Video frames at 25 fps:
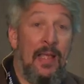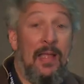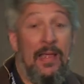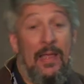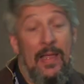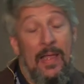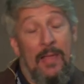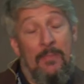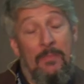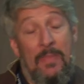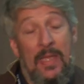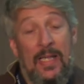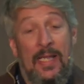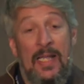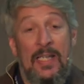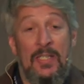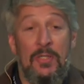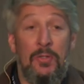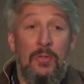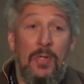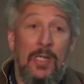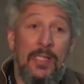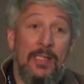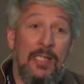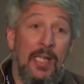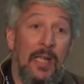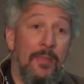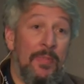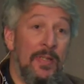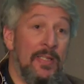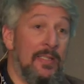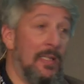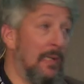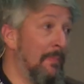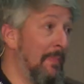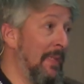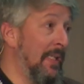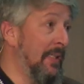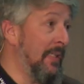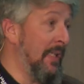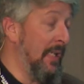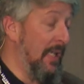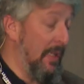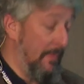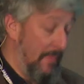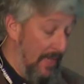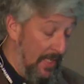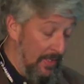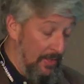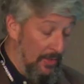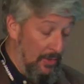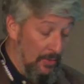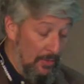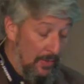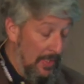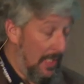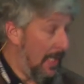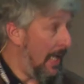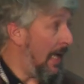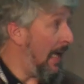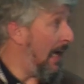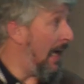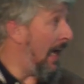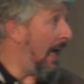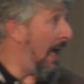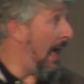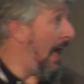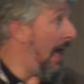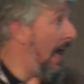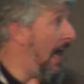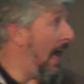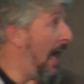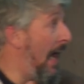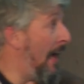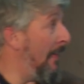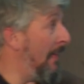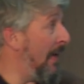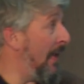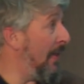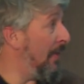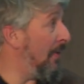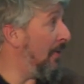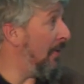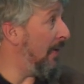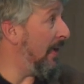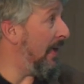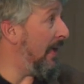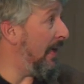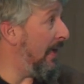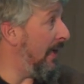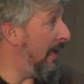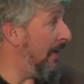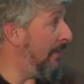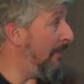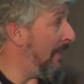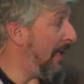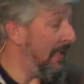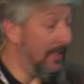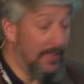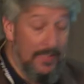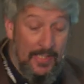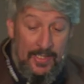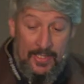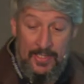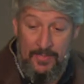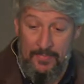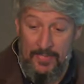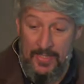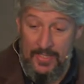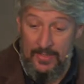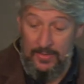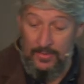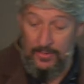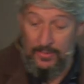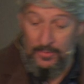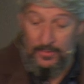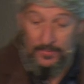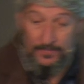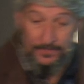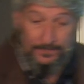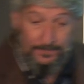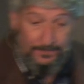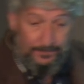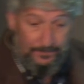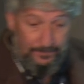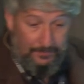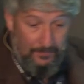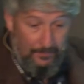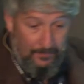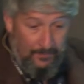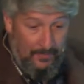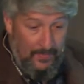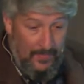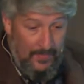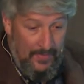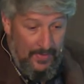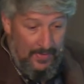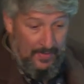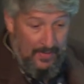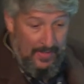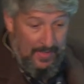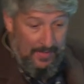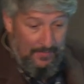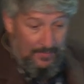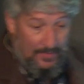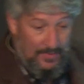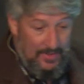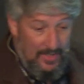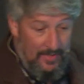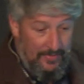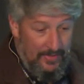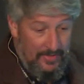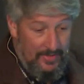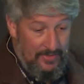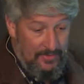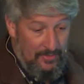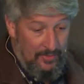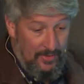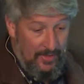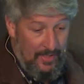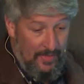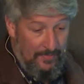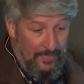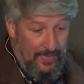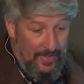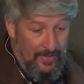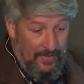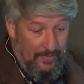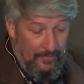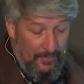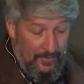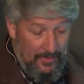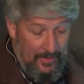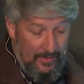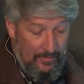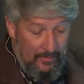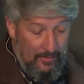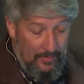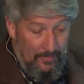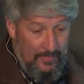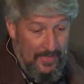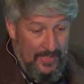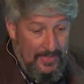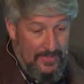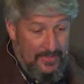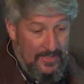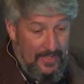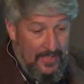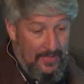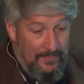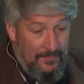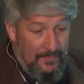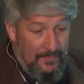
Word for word: en mi caso, a través del mantenimiento. Hablando de mantenimiento, vamos a ver si soy capaz de ponerlo en marcha